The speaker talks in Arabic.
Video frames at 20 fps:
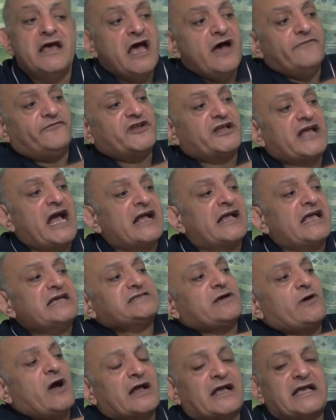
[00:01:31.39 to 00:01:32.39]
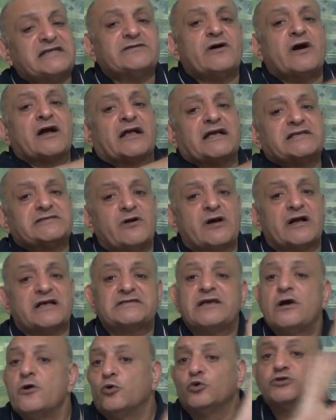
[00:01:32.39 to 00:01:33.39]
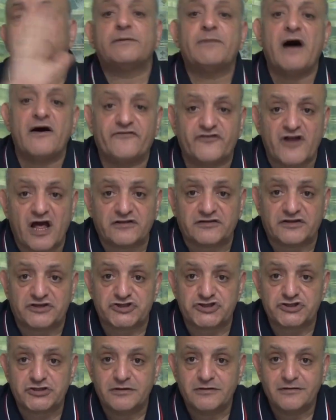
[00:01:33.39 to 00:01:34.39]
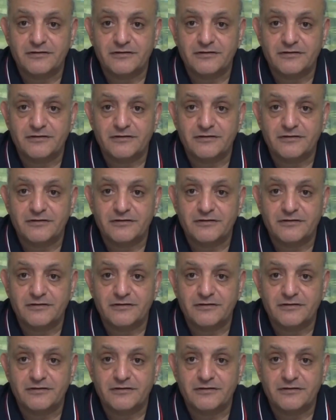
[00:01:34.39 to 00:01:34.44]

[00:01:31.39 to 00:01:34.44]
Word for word: افرج عن كذا وعن كذا وعن كذا وعن كذا وانت ما افرجتش